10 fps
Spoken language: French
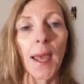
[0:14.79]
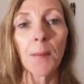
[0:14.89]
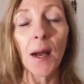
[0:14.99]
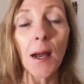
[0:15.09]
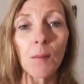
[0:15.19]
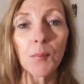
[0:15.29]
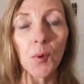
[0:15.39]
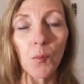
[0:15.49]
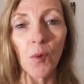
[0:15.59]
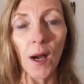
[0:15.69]
Eh ben
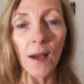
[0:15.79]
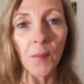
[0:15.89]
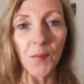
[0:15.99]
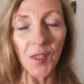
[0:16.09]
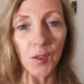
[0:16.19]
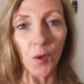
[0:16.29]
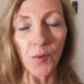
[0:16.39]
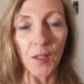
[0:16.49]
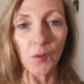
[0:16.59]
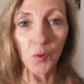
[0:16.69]
pour moi c'est en
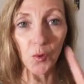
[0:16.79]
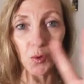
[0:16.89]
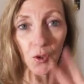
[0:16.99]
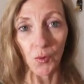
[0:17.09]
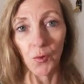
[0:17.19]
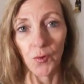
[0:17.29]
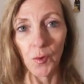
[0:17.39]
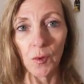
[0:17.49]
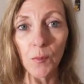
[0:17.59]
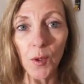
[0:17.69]
fait deux
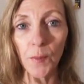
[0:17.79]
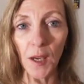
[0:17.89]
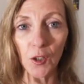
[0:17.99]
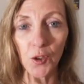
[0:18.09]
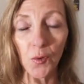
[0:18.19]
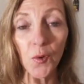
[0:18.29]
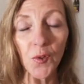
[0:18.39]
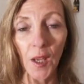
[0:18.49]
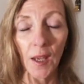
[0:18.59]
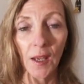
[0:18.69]
choses. Une première
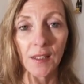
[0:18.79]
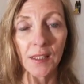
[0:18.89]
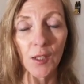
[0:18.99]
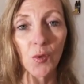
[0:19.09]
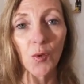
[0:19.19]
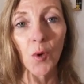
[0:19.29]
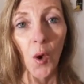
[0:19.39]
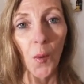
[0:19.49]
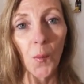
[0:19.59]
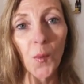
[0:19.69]
chose, c'est de
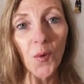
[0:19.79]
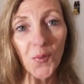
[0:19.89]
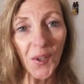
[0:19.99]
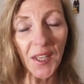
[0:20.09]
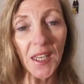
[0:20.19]
m'offrir,